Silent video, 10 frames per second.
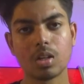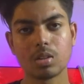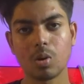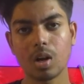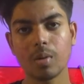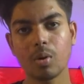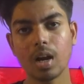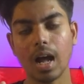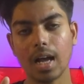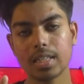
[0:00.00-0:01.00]
ধরা পড়ার
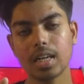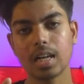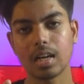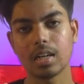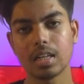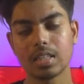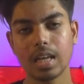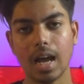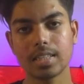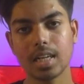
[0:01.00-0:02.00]
আশাটা সেই
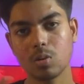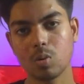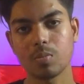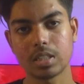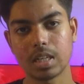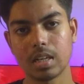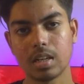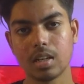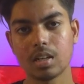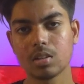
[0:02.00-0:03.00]
আশাটা কমে যায়
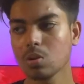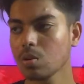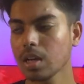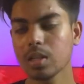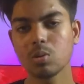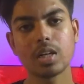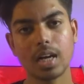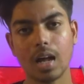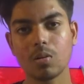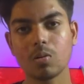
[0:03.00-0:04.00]
তো এই দুইটা
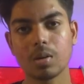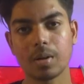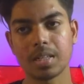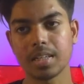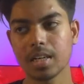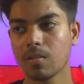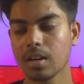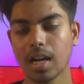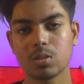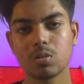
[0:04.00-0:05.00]
কারণ হতে পারে যে কারণে
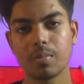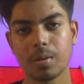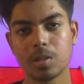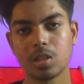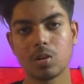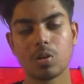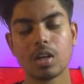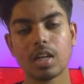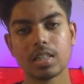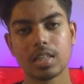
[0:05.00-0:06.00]
রাসুকা ভেবেছিল
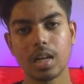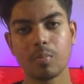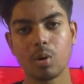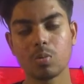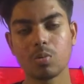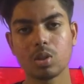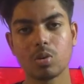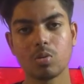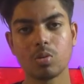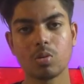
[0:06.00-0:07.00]
সে এর পরবর্তী
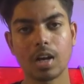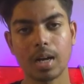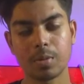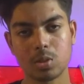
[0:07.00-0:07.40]
খুনগুলো গার্মেন্টস